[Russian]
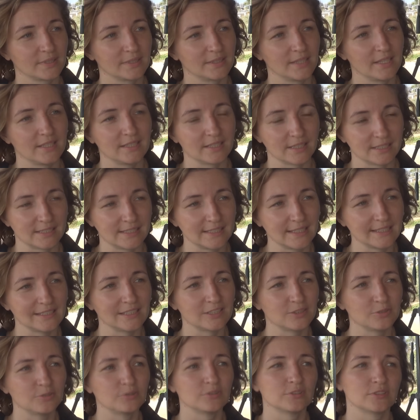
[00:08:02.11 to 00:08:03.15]
я не
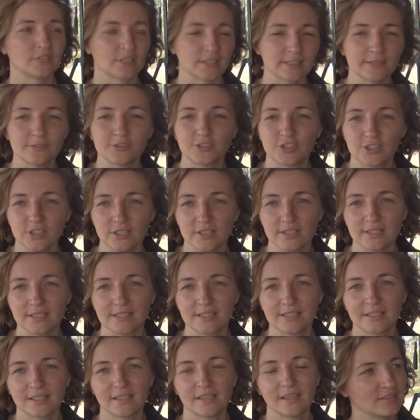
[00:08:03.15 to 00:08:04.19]
хотела, но так случилось.
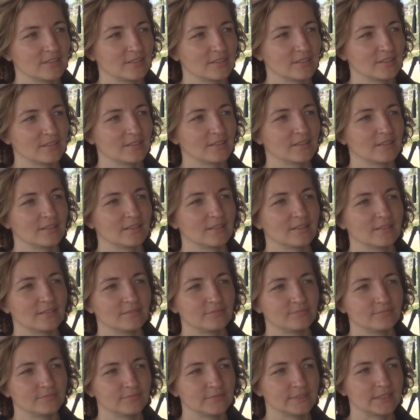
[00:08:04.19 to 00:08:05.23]

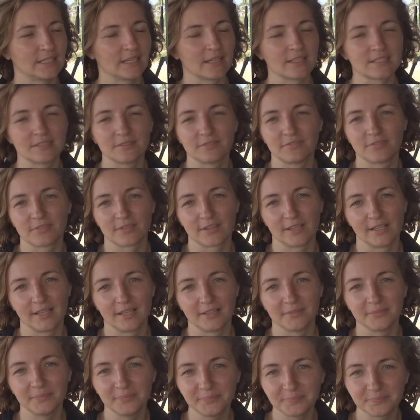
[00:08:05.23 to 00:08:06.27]
13 э,
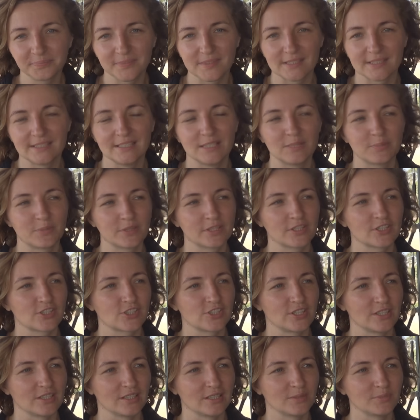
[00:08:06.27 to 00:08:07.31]
февраля сделал
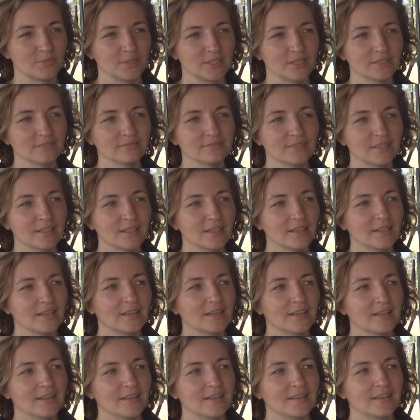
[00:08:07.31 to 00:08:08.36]
предложение мне.
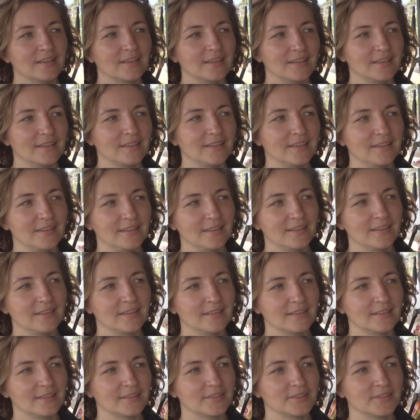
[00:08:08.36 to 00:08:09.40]

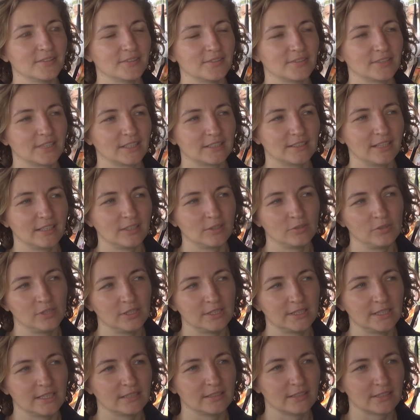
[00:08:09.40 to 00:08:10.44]
И э, когда я
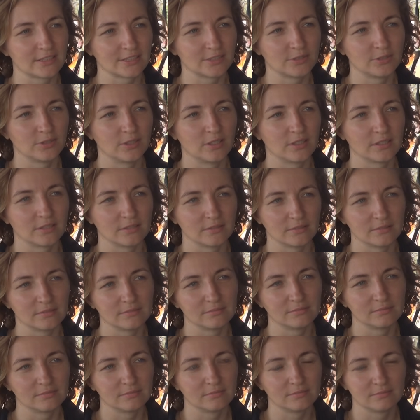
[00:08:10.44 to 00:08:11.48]
улетела из Гоа
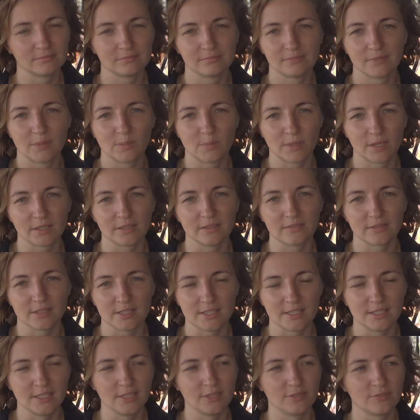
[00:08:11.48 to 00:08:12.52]
обратно в
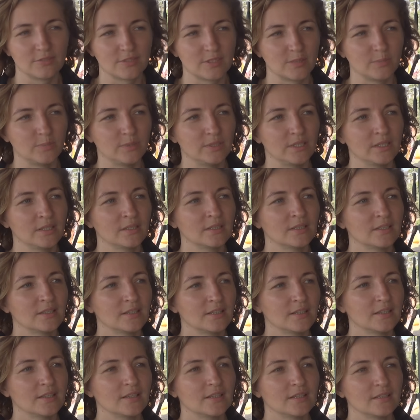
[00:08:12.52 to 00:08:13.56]
Россию, в Сибирь,
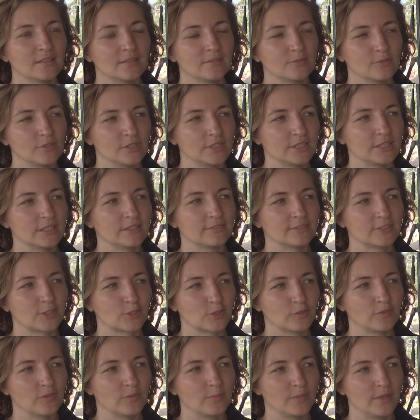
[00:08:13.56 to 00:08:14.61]
улетела
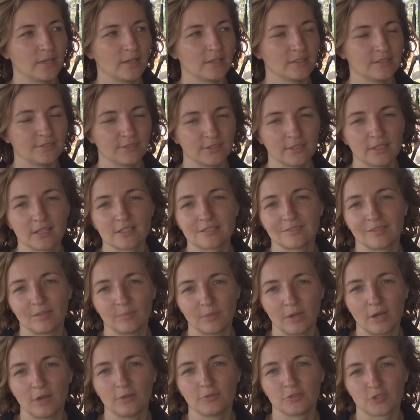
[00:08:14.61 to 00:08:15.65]
2 мая, 19
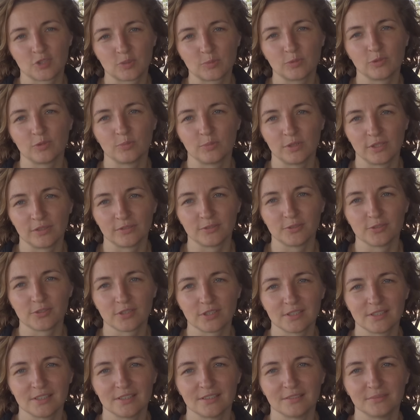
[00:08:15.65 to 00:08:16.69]
мая он уже был у меня в
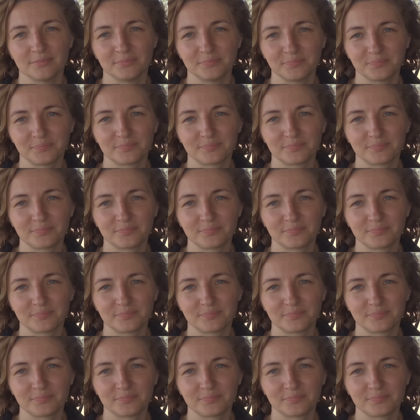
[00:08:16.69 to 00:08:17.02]
городе